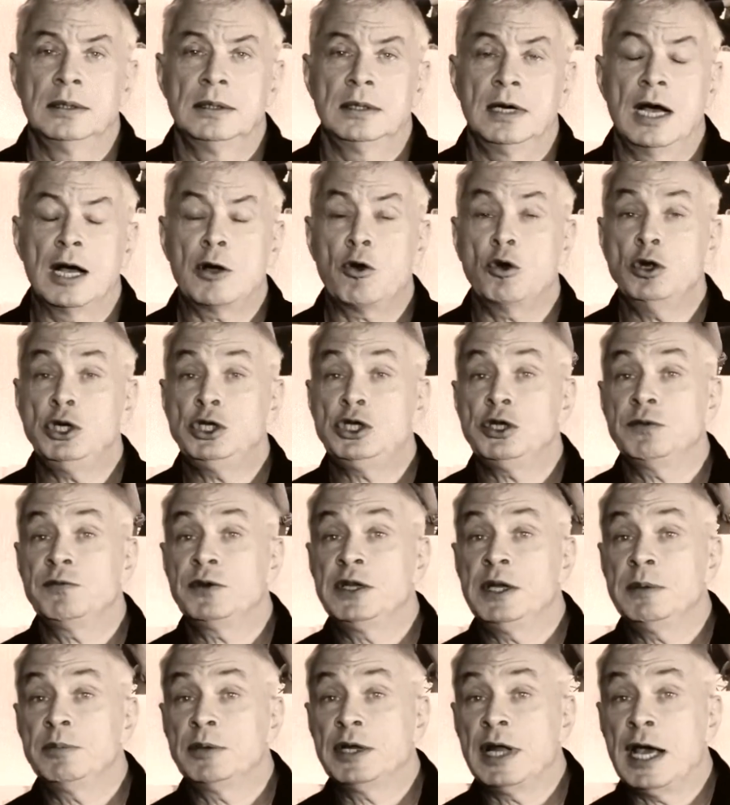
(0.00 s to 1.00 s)
Окончив
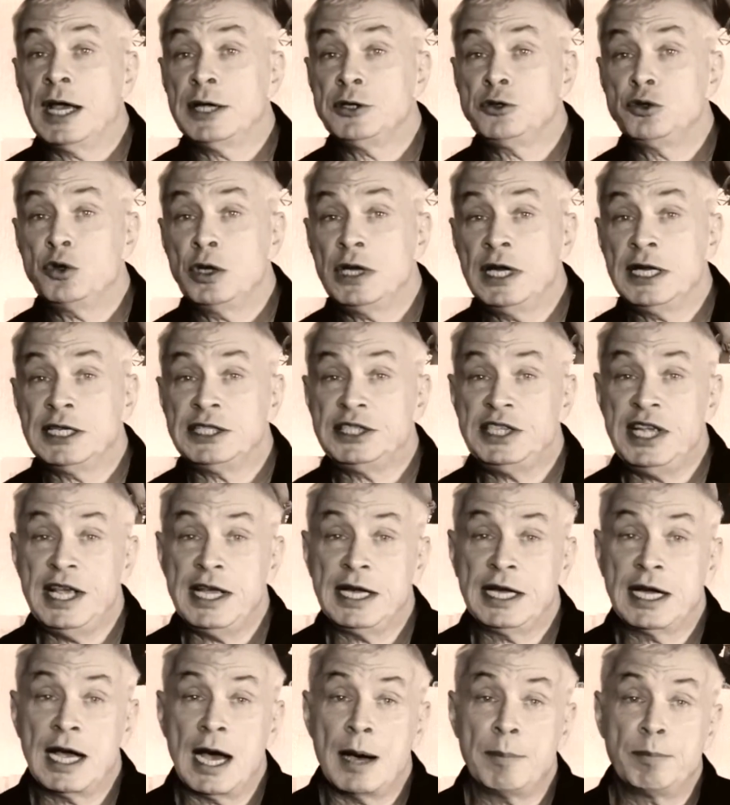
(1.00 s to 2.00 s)
гимназию, Алексей
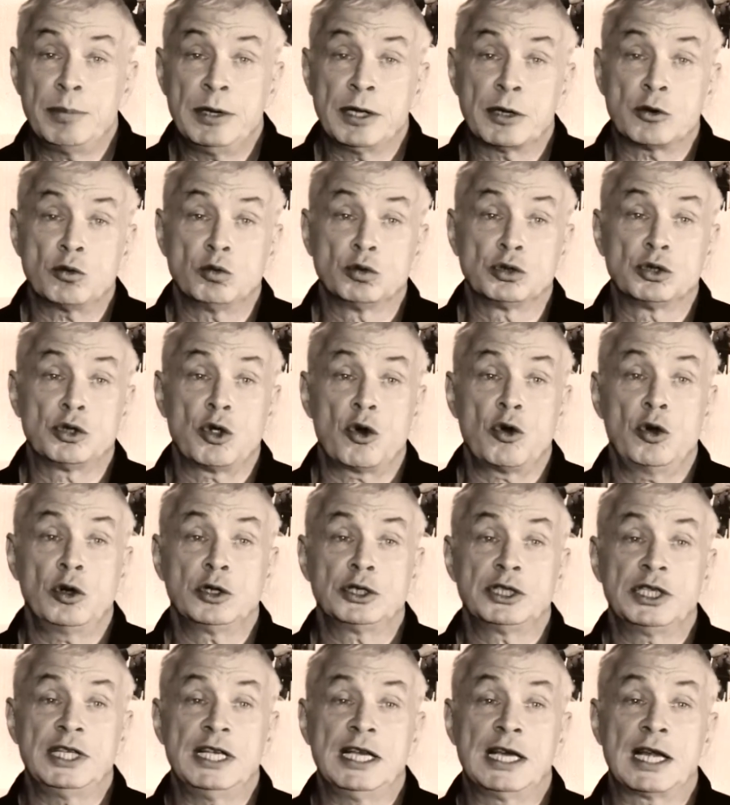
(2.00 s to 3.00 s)
Каплер
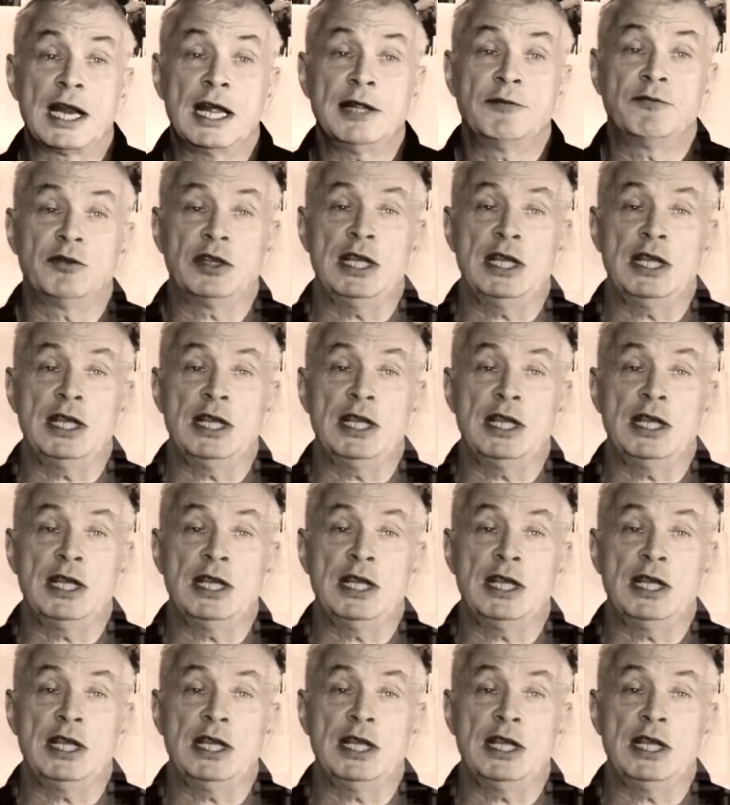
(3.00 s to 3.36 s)
устроился играть в